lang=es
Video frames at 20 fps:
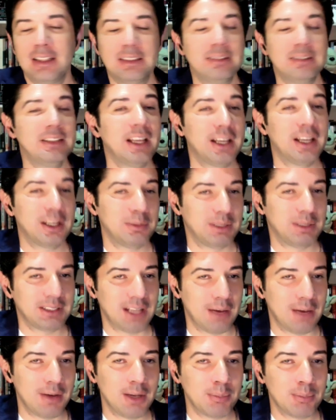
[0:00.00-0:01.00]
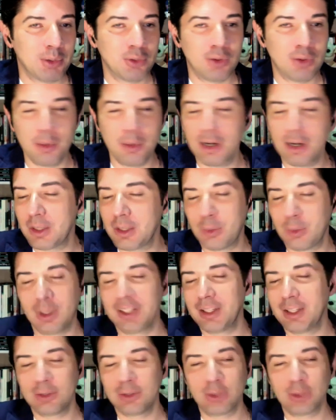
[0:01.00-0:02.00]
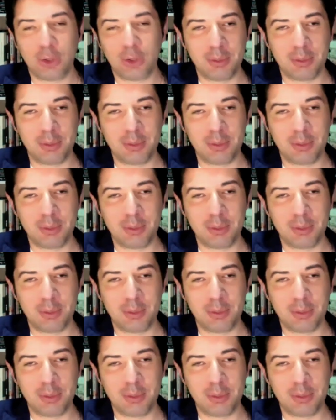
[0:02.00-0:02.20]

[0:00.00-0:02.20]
Déjenme saber, por favor, y cualquier otro